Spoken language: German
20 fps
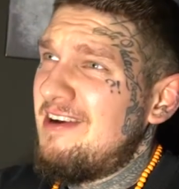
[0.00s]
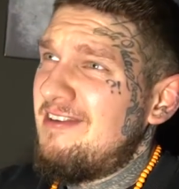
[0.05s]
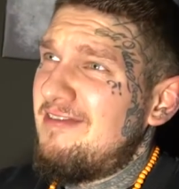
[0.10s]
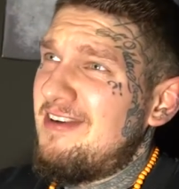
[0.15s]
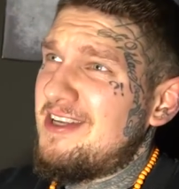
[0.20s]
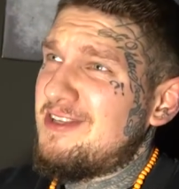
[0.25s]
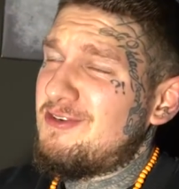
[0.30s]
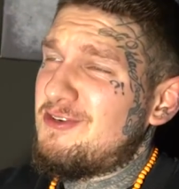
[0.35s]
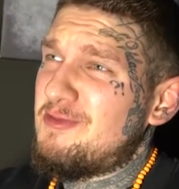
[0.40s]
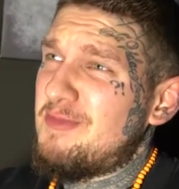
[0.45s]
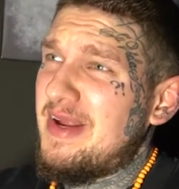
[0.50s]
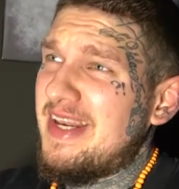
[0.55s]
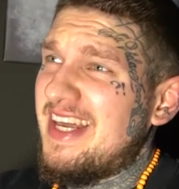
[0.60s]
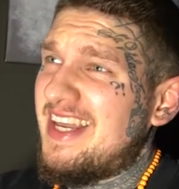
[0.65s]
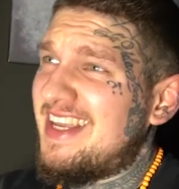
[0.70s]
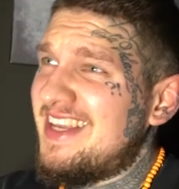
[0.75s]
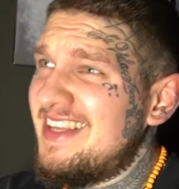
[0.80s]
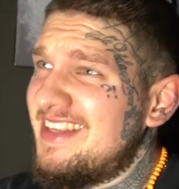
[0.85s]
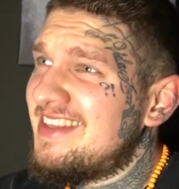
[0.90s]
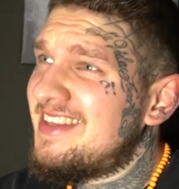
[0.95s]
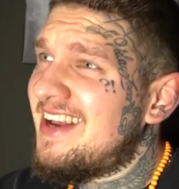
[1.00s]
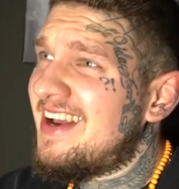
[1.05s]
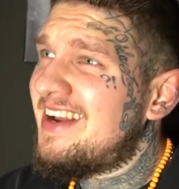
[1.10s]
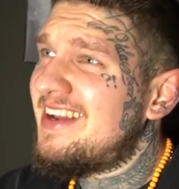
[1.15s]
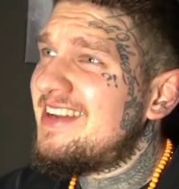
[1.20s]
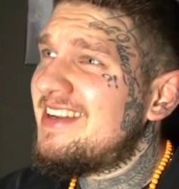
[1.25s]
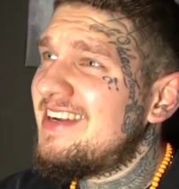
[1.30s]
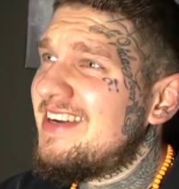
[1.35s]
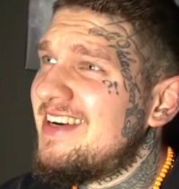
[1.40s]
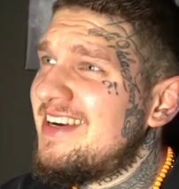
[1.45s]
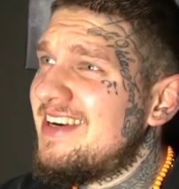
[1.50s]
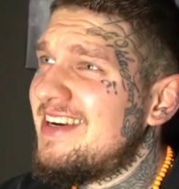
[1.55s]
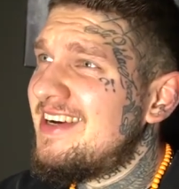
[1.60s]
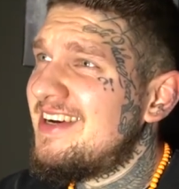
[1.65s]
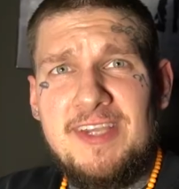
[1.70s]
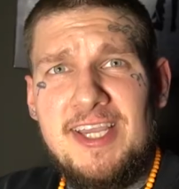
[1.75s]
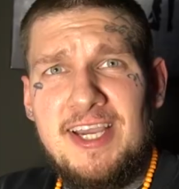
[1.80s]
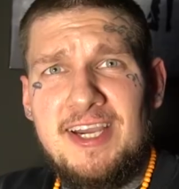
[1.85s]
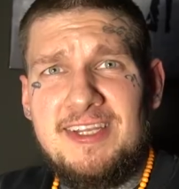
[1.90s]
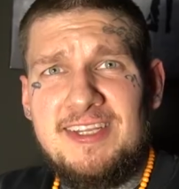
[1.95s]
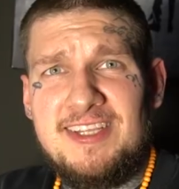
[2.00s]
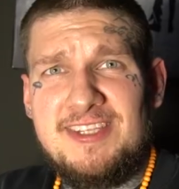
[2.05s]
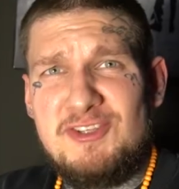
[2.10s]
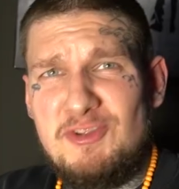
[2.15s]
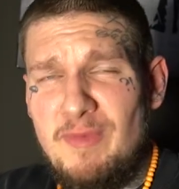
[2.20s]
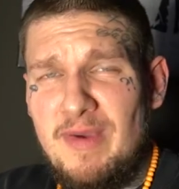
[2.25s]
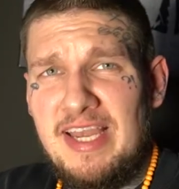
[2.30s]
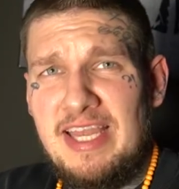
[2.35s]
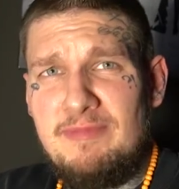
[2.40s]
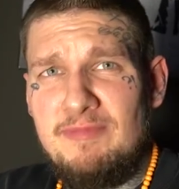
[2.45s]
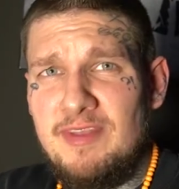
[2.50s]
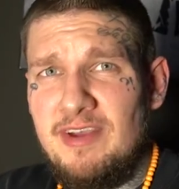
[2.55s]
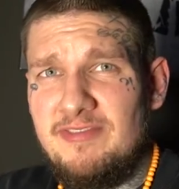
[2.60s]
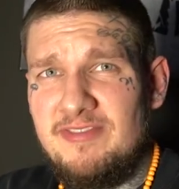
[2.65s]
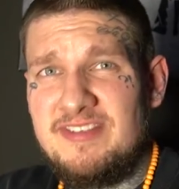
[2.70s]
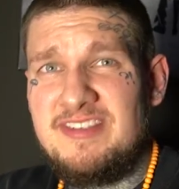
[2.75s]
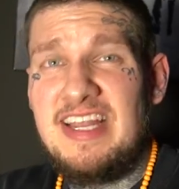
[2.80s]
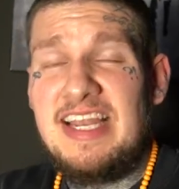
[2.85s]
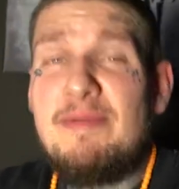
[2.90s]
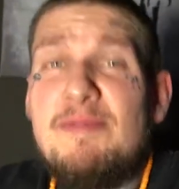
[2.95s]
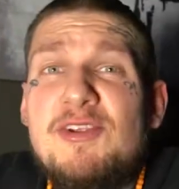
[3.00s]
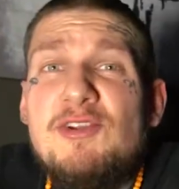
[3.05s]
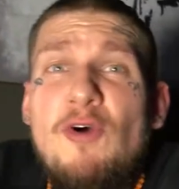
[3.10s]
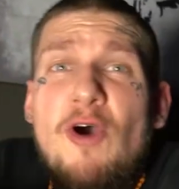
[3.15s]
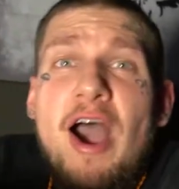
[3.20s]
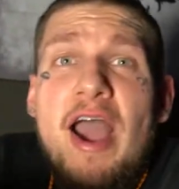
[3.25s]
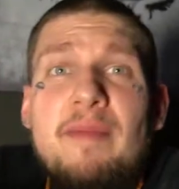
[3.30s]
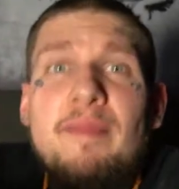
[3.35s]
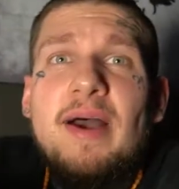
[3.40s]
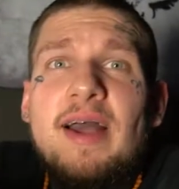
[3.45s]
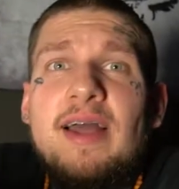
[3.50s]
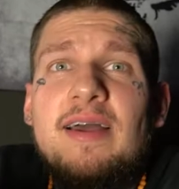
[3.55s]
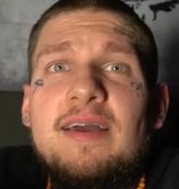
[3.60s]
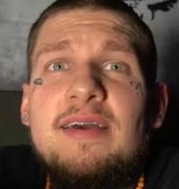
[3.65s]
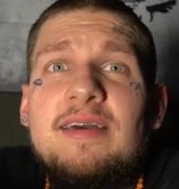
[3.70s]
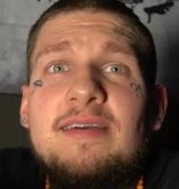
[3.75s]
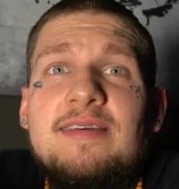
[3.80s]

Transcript: was aus meiner Kindheit, ja, dass ich nochmal leben darf. Das erlebe ich nur noch einmal.